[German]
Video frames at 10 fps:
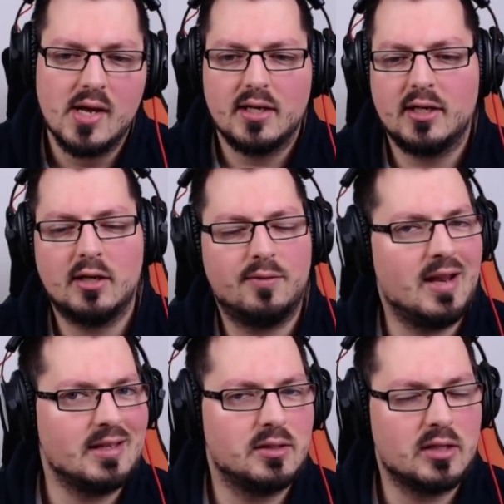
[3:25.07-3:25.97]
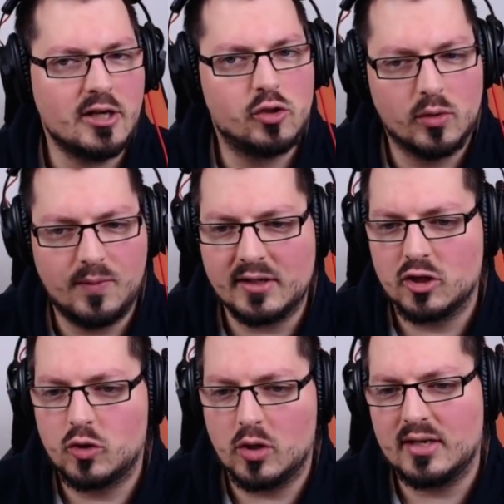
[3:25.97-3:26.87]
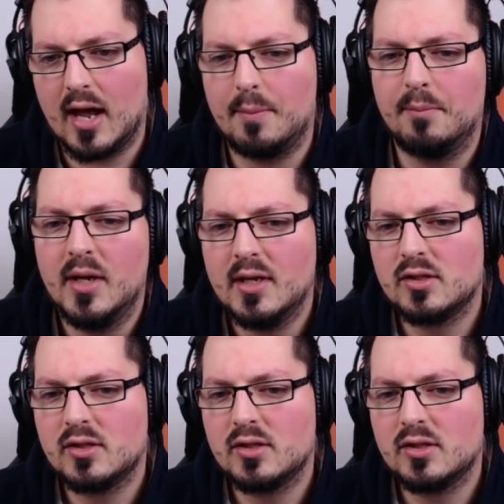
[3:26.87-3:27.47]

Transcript: äh, vielleicht ein Stück weit gestört haben.